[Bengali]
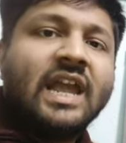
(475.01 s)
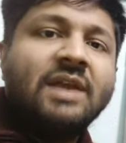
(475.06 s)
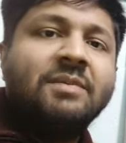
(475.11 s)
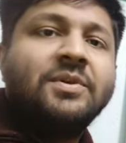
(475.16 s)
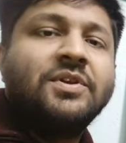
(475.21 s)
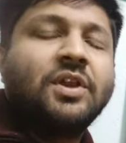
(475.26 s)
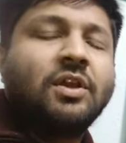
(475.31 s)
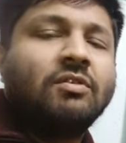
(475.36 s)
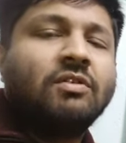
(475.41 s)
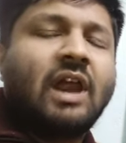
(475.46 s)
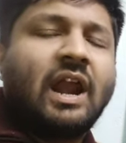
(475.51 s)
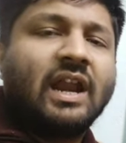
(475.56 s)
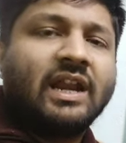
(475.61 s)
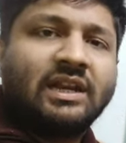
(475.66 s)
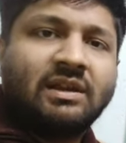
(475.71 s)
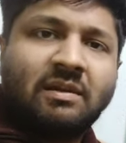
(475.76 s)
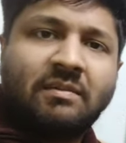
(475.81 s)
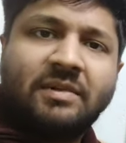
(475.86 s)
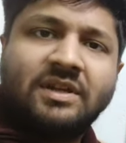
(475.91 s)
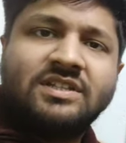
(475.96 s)
এই বিষয়গুলো
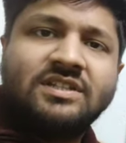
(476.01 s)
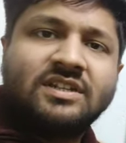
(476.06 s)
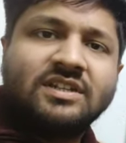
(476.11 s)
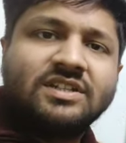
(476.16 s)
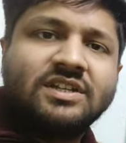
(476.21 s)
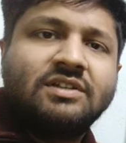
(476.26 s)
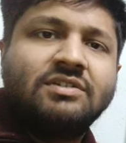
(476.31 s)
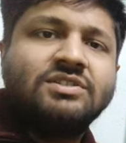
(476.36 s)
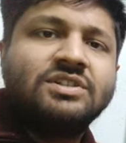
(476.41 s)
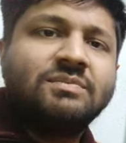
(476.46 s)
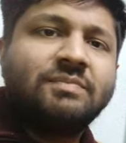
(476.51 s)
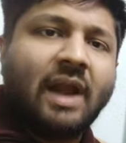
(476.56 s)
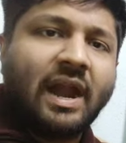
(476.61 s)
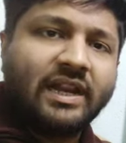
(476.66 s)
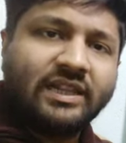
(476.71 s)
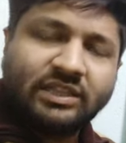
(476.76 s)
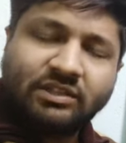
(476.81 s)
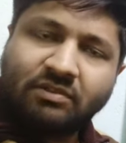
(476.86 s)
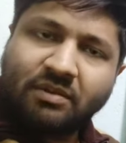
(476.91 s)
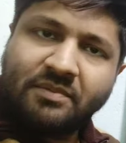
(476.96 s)
আরেকটা ব্যাপার যেটা সেটা হচ্ছে
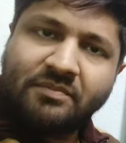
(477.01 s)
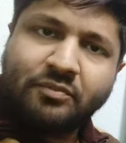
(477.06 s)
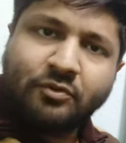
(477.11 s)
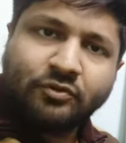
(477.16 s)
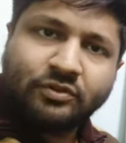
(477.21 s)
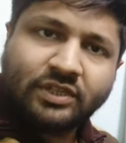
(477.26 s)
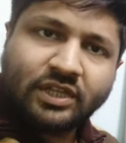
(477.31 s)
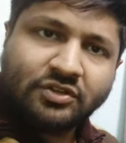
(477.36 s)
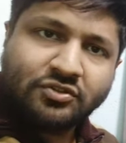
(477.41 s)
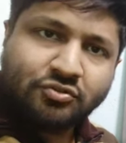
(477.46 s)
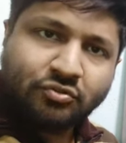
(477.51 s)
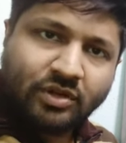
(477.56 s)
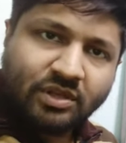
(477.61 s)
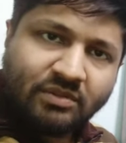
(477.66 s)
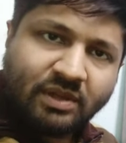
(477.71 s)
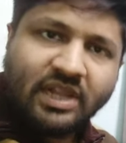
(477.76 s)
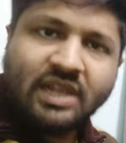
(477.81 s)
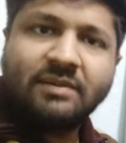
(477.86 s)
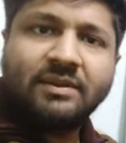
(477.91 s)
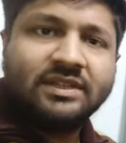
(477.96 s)
বাড়িতেও আমি প্রত্যেক
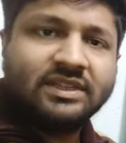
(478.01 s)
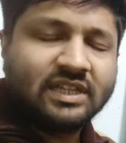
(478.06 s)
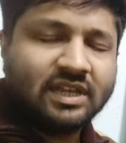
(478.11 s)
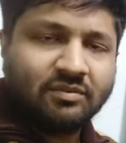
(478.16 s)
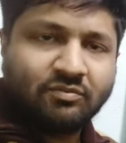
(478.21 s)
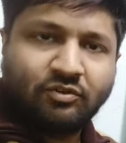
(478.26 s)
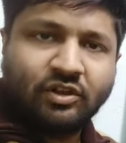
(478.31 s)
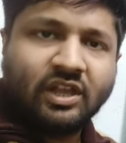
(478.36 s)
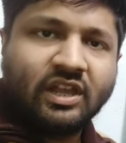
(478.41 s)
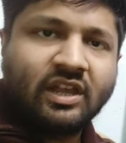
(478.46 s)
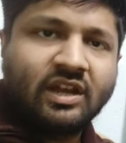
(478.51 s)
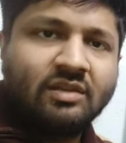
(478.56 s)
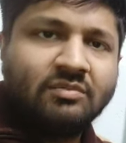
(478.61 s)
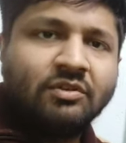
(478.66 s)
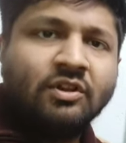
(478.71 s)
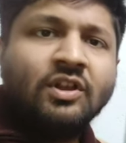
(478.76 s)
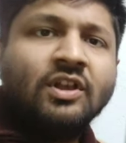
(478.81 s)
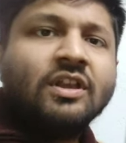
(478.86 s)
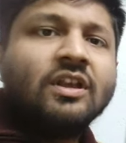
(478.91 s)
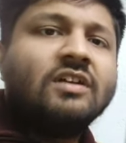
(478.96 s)
শনিবারই এবার থেকে পরীক্ষা নেবো